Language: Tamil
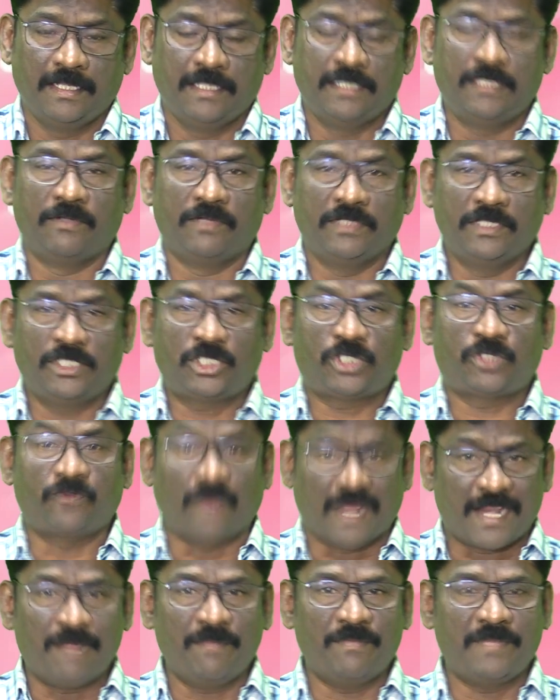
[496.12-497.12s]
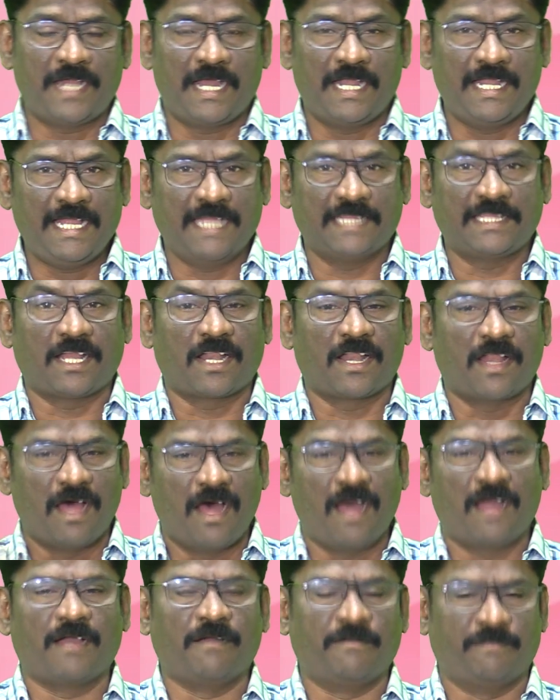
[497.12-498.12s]
இது வந்து ஸ்வரம்னாலே அந்த
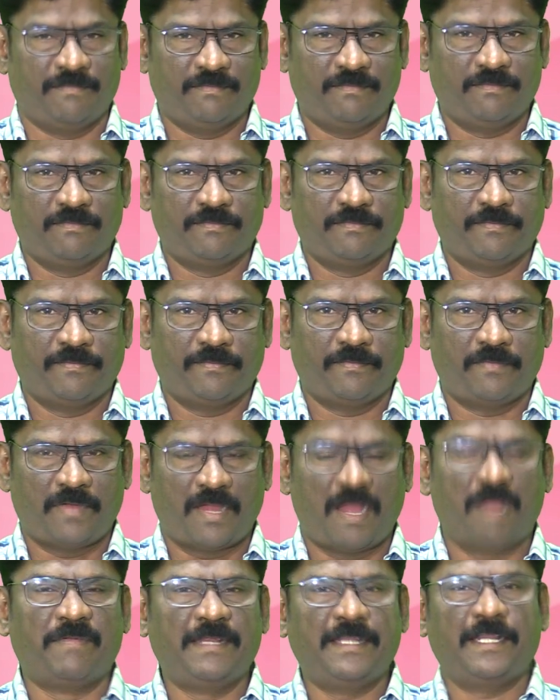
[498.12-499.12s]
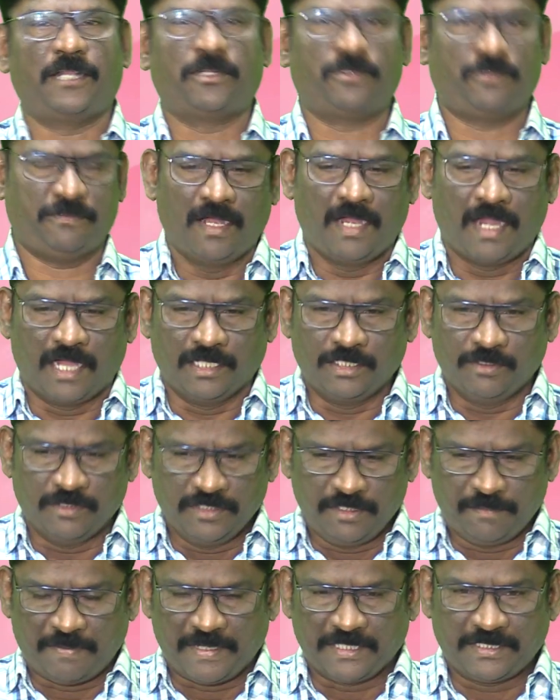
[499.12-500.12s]
ராகம் அப்படின்னு அர்த்தம் அது
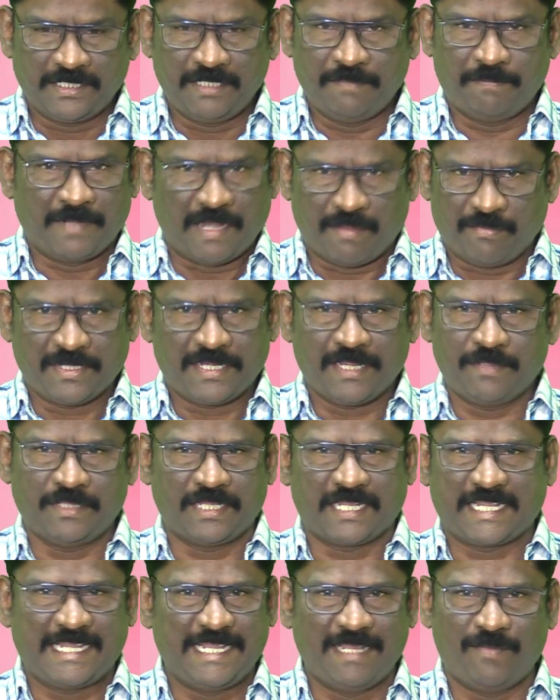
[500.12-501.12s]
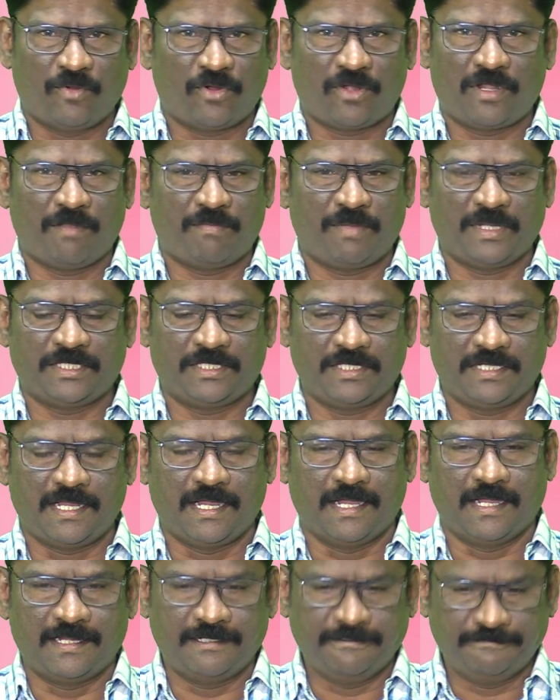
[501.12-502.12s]
வந்து பார்த்தீங்கன்னா இப்போ நமக்கே இந்த கீபோர்டில் பார்த்தீங்கன்னா